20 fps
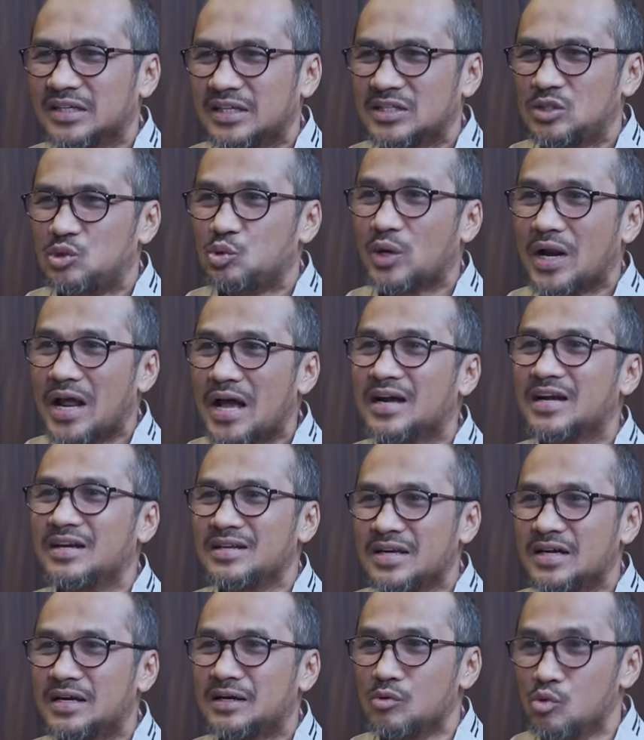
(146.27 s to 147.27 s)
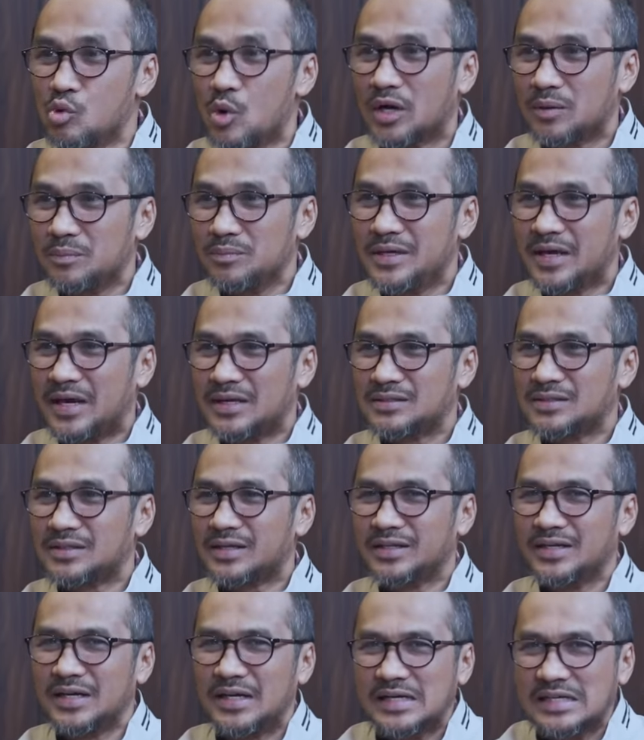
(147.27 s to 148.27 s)
kecurangan yang luar
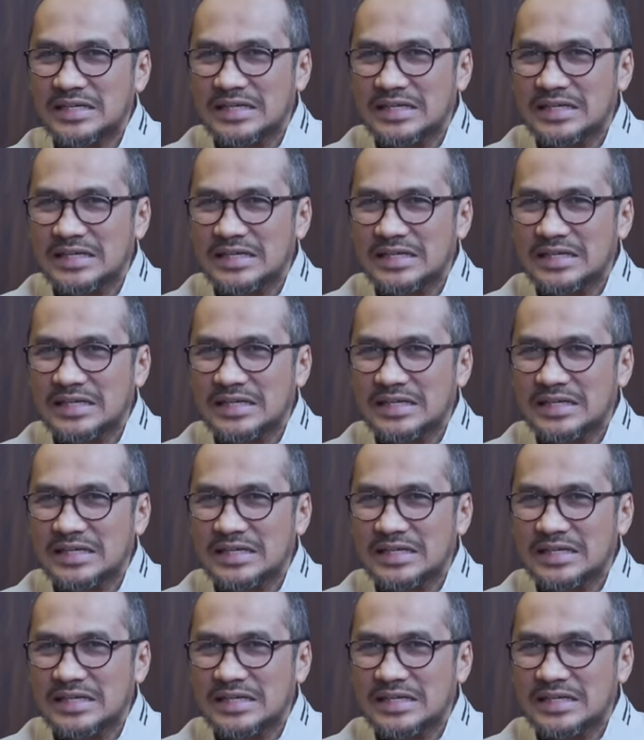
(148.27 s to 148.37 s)
biasa, yeah.